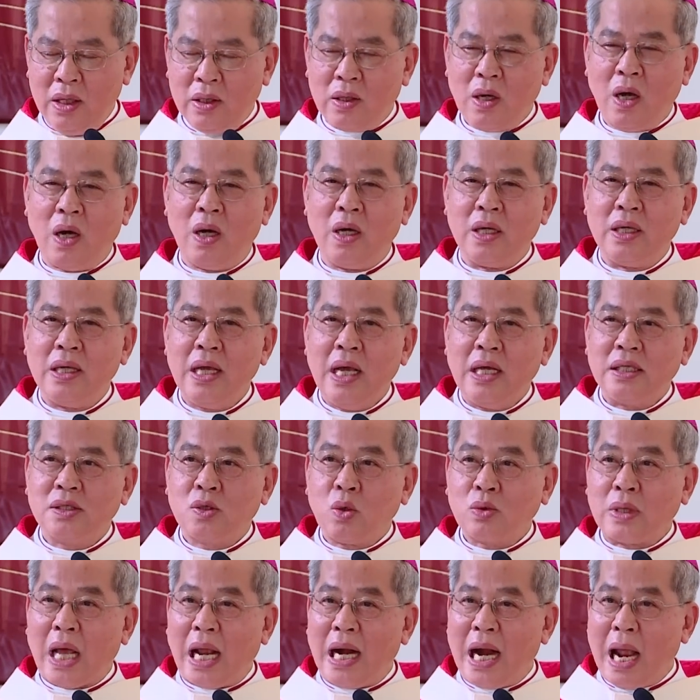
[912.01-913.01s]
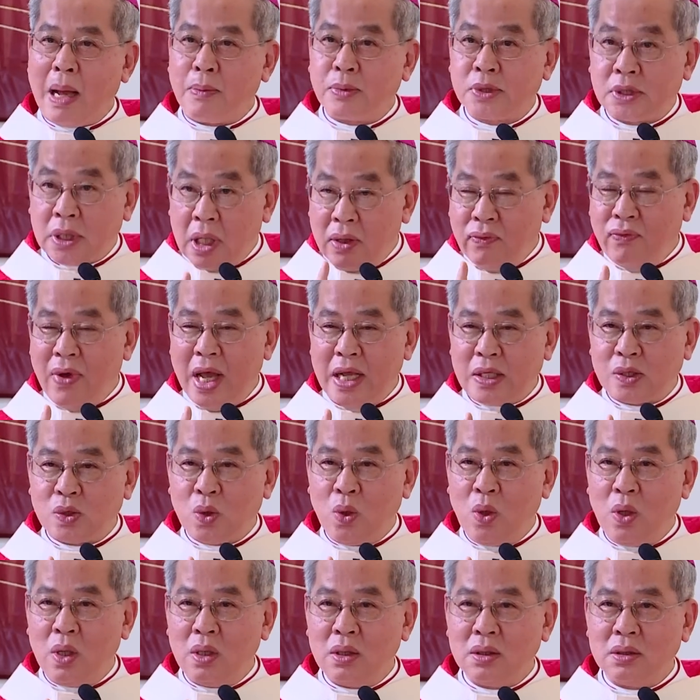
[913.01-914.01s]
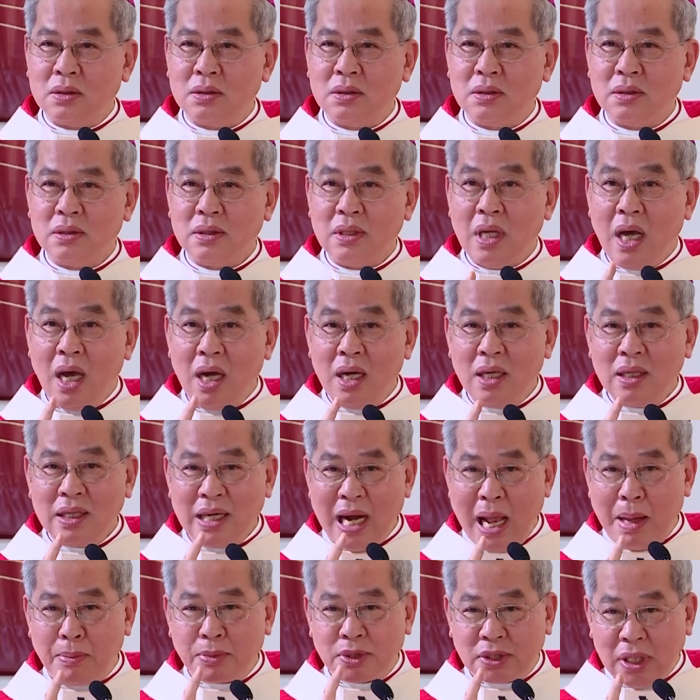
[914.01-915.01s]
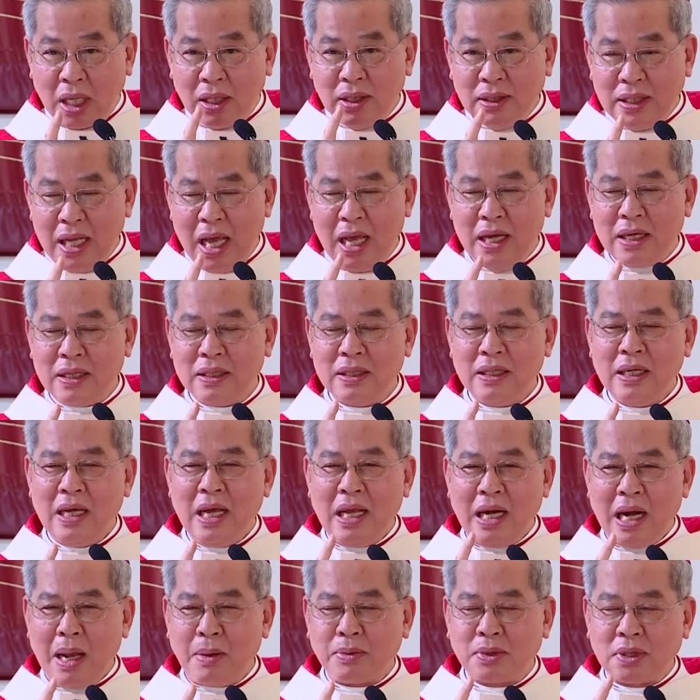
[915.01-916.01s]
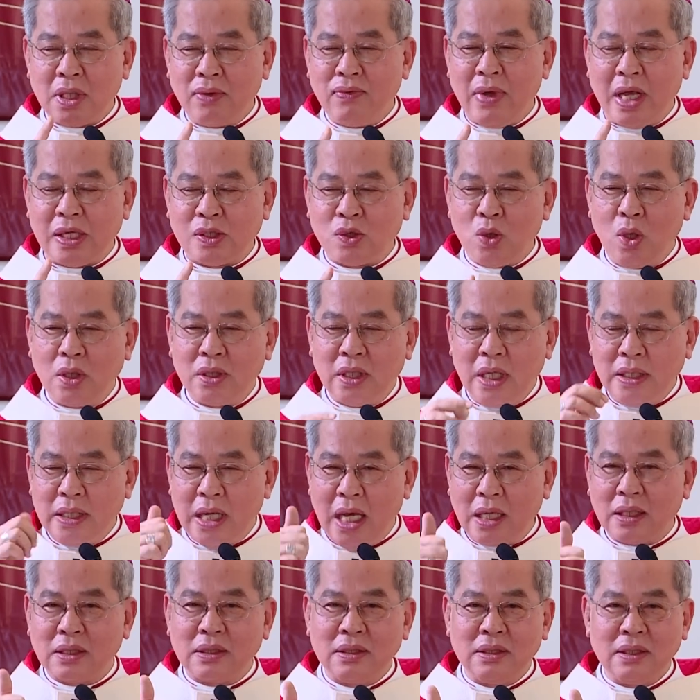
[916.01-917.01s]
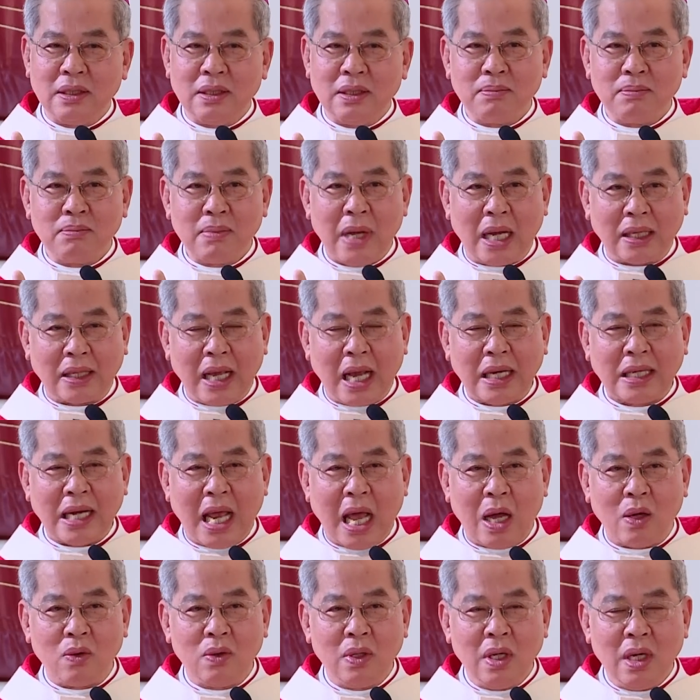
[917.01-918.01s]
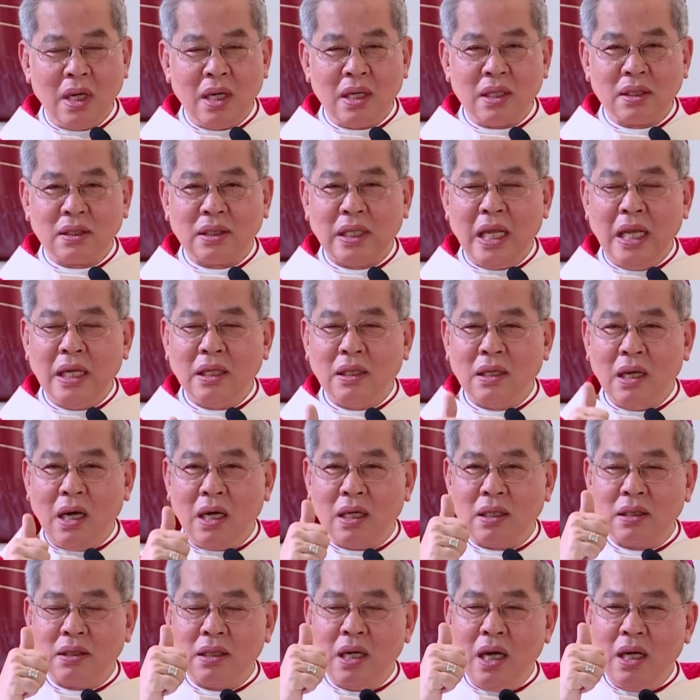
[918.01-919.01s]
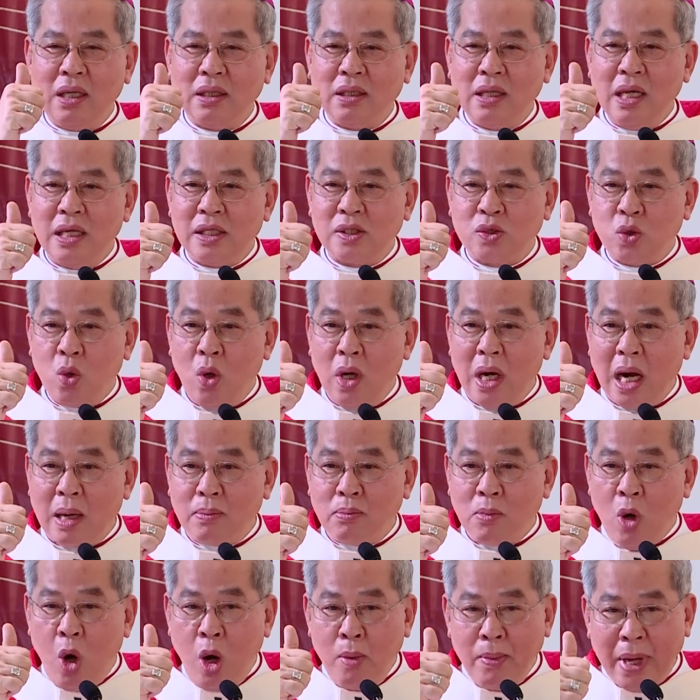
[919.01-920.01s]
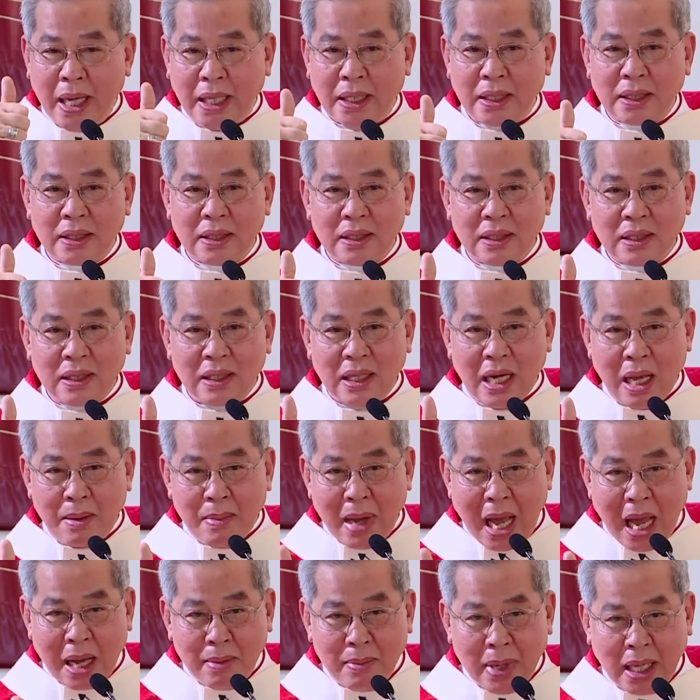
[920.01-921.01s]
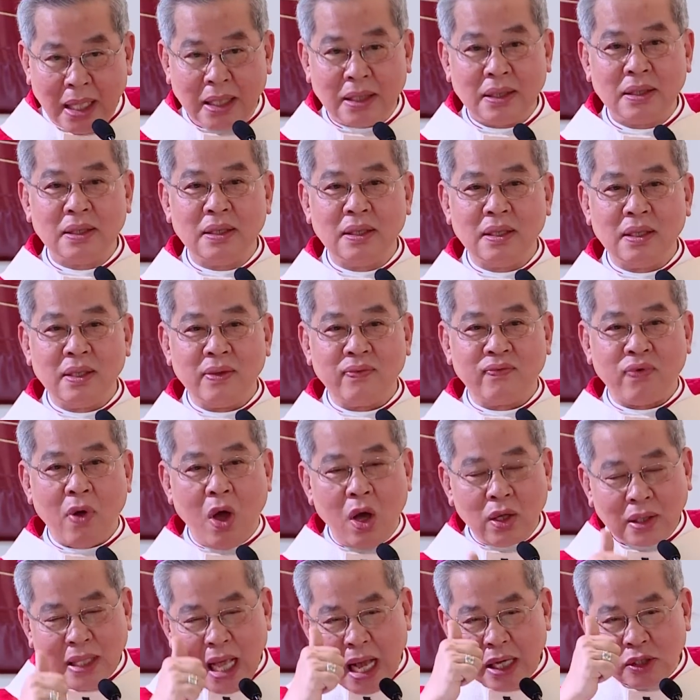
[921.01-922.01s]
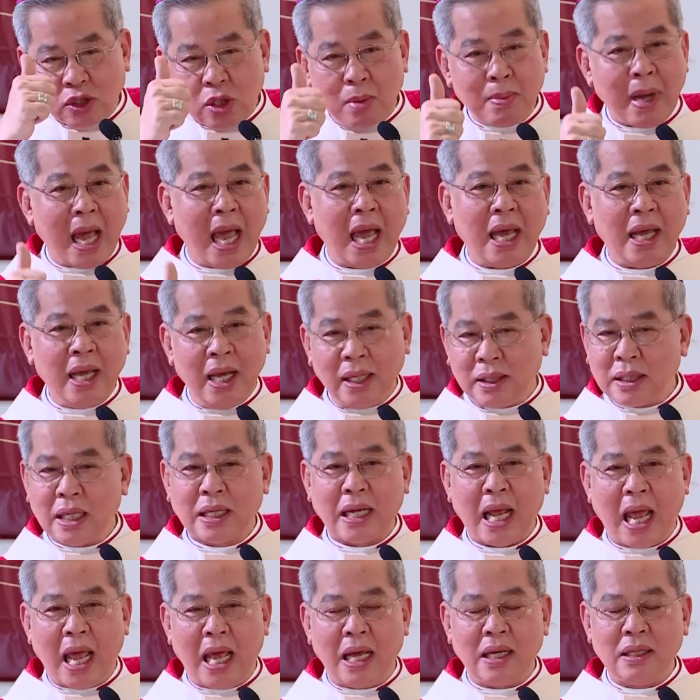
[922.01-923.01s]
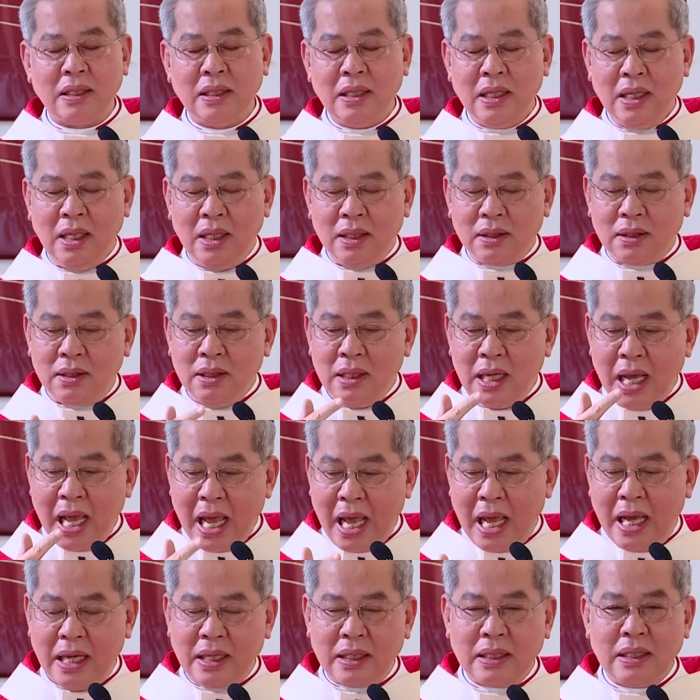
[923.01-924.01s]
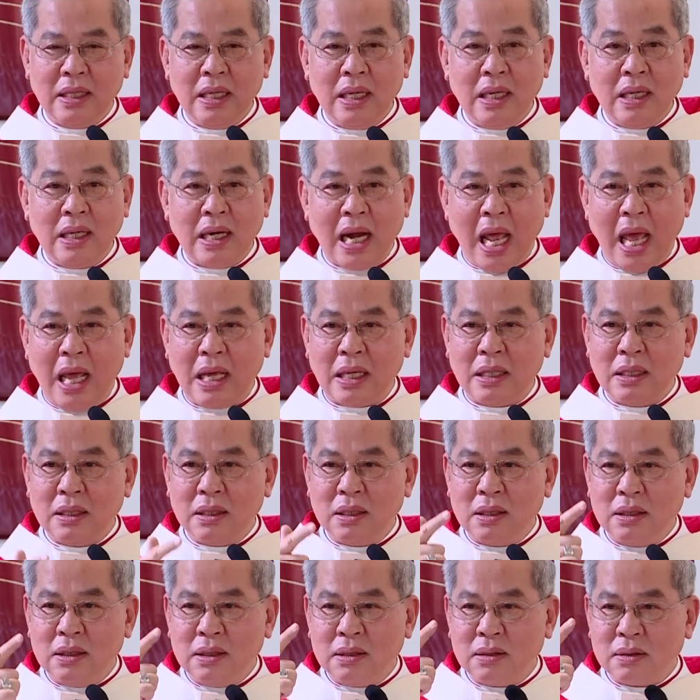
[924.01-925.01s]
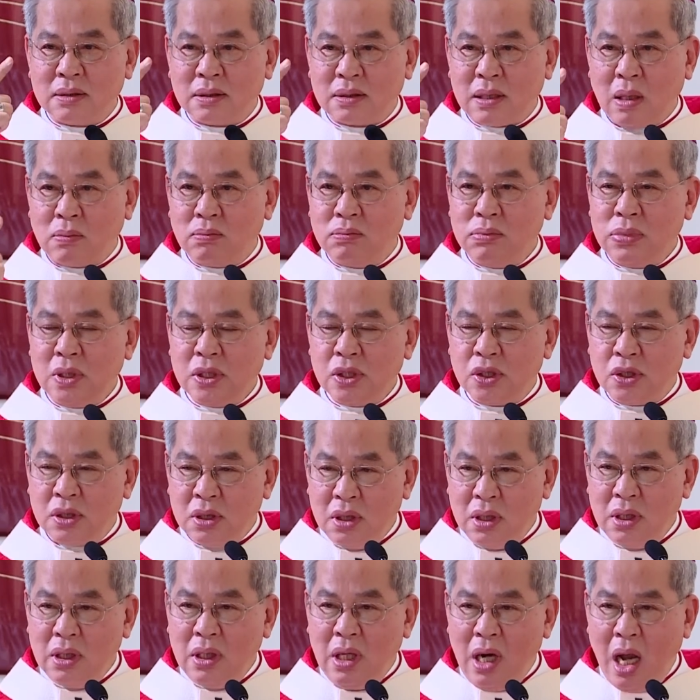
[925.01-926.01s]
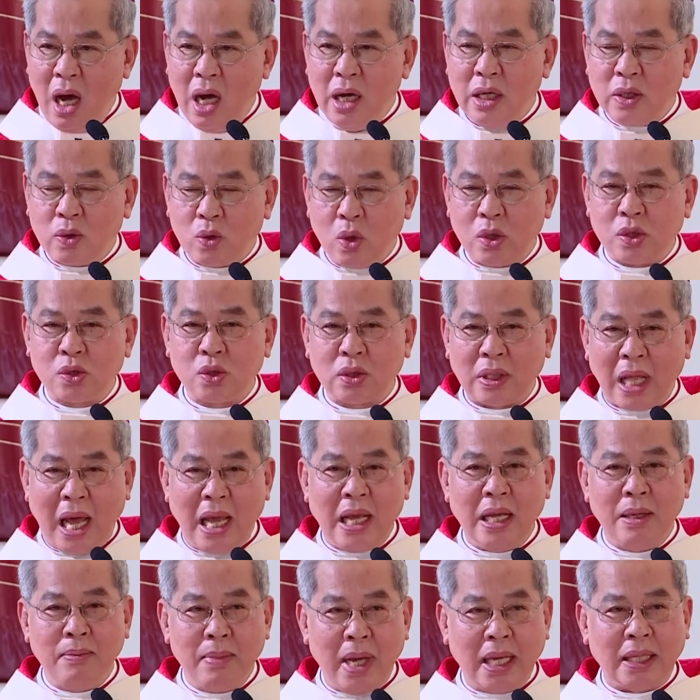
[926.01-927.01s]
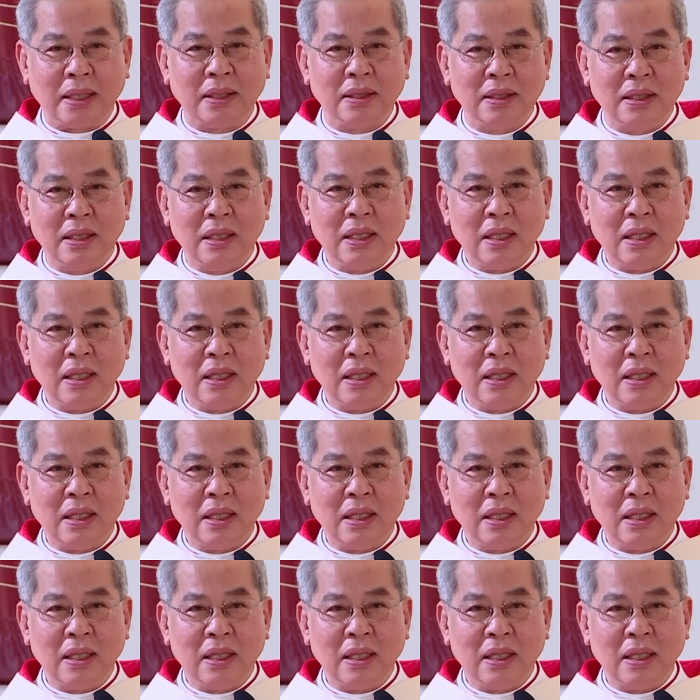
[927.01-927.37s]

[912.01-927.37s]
rồi chúng ta làm chứng về chúa nhớ làm chứng nha làm chứng về chúa thứ nhất bằng cách nào tin tưởng nơi thiên chúa là bố mình là ba mình phó thác cho ba hết tất cả thứ hai là sống giữ lời của thầy mình